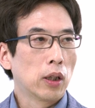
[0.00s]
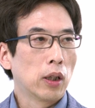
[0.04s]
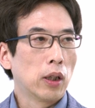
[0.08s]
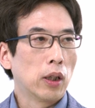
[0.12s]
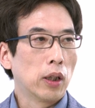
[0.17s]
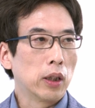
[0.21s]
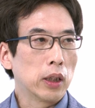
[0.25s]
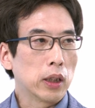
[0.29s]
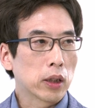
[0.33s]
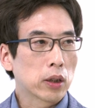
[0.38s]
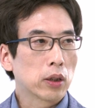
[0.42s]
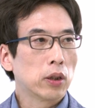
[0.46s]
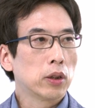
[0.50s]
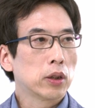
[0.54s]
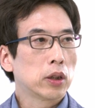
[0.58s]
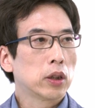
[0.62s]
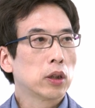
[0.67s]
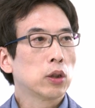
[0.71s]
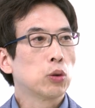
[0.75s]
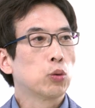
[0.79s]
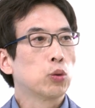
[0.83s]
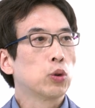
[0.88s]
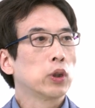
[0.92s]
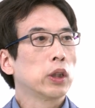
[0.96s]
어,
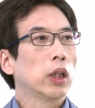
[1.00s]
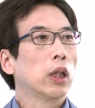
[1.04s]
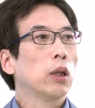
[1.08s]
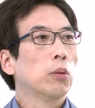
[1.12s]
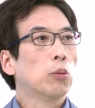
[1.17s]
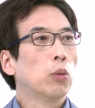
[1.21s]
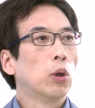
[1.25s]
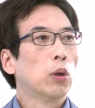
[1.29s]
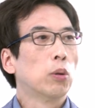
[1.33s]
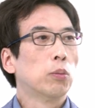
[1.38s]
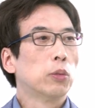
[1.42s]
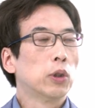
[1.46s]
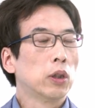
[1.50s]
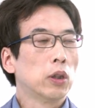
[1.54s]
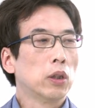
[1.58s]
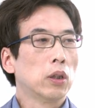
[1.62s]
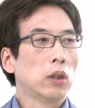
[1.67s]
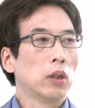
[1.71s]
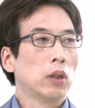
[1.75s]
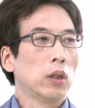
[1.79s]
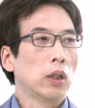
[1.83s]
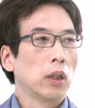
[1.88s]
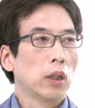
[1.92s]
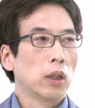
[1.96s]
이것이 우리의
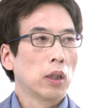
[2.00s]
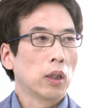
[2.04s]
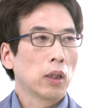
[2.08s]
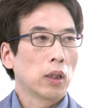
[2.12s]
몸을